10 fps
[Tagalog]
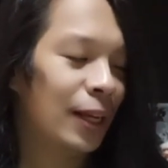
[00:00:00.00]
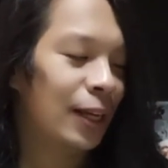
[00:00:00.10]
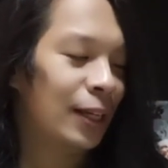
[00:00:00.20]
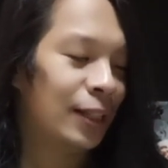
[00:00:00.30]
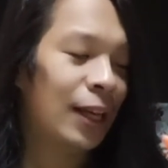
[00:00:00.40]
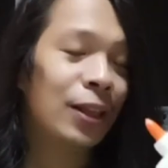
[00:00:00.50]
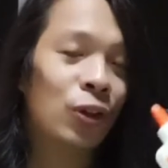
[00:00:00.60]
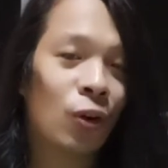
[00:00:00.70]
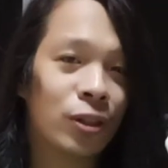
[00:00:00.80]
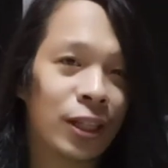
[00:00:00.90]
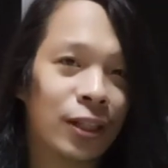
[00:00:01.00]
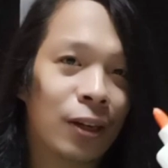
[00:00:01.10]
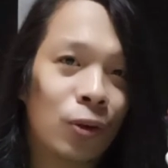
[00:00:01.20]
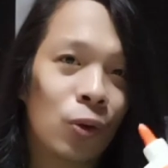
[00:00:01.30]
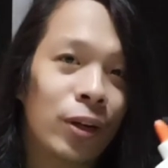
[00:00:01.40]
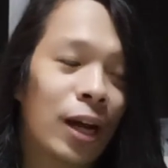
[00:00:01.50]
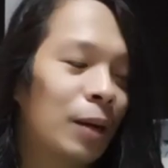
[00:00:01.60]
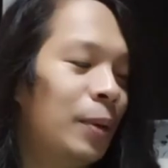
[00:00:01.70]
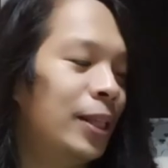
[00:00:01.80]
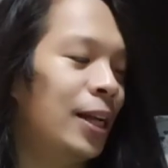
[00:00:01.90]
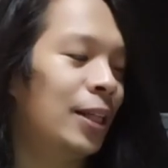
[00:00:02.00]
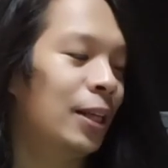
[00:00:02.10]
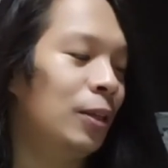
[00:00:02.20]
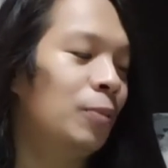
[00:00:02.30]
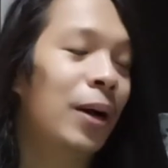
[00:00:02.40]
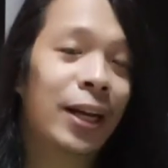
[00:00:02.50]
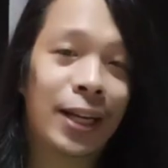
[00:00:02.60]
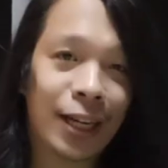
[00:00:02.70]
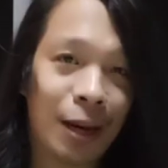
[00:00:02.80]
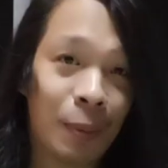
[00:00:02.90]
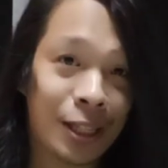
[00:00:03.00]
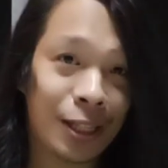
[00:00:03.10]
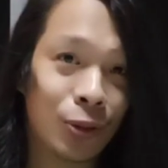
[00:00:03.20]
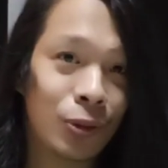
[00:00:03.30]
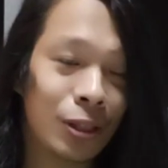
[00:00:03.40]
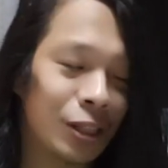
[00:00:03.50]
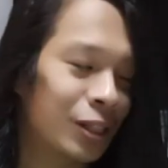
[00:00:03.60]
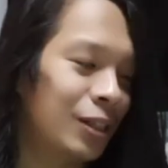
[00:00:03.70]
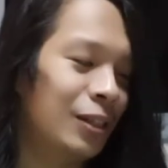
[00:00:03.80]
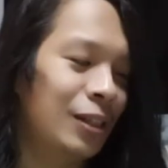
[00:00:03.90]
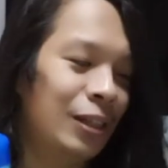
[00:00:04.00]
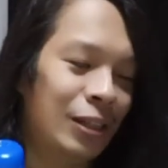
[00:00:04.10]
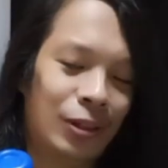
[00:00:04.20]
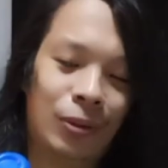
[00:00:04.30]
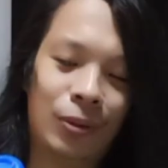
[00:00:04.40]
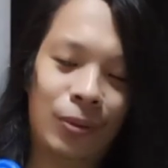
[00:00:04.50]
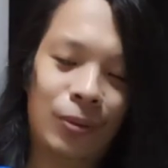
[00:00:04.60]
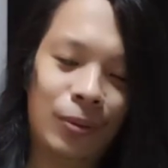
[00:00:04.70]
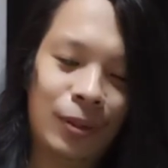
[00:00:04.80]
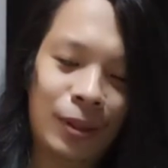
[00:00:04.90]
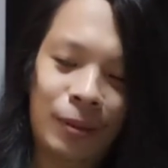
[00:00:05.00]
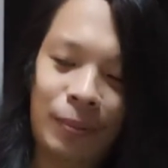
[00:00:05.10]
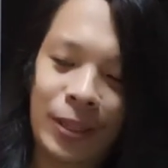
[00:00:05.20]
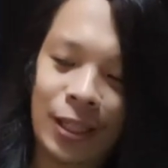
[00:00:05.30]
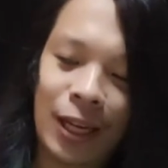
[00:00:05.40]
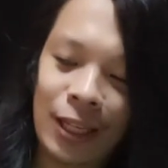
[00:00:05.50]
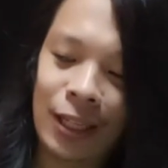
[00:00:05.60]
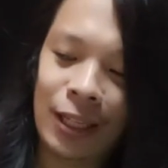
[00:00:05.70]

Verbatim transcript: non-toxic na glue yung gagamitin natin, yung mga ginagamit sa schools. So basically,